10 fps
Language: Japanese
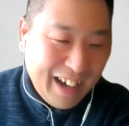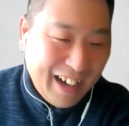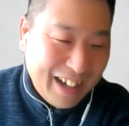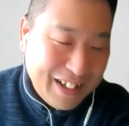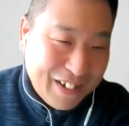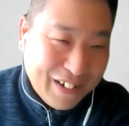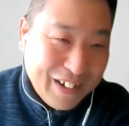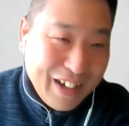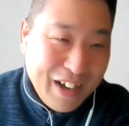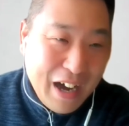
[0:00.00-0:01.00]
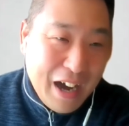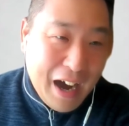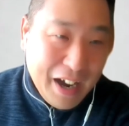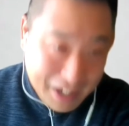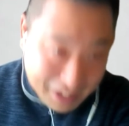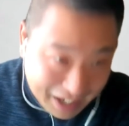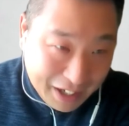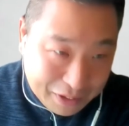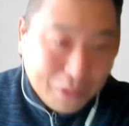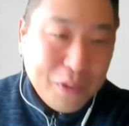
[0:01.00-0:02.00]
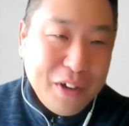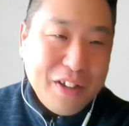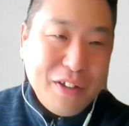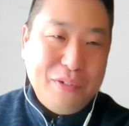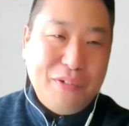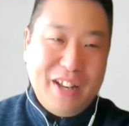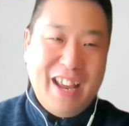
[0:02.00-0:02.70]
あの、ありがたいなというふうに